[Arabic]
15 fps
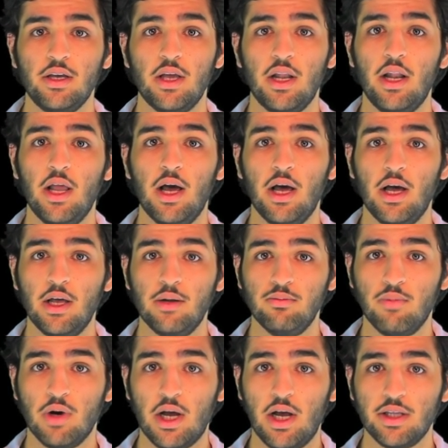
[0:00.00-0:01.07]
كل
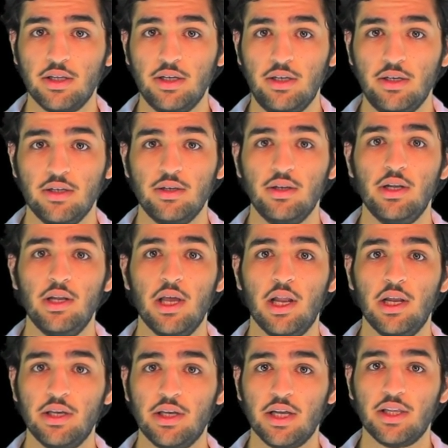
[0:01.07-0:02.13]
المقاطع ليها
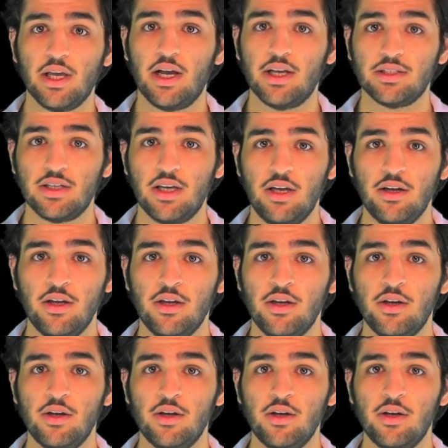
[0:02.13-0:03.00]
لينكات خاصة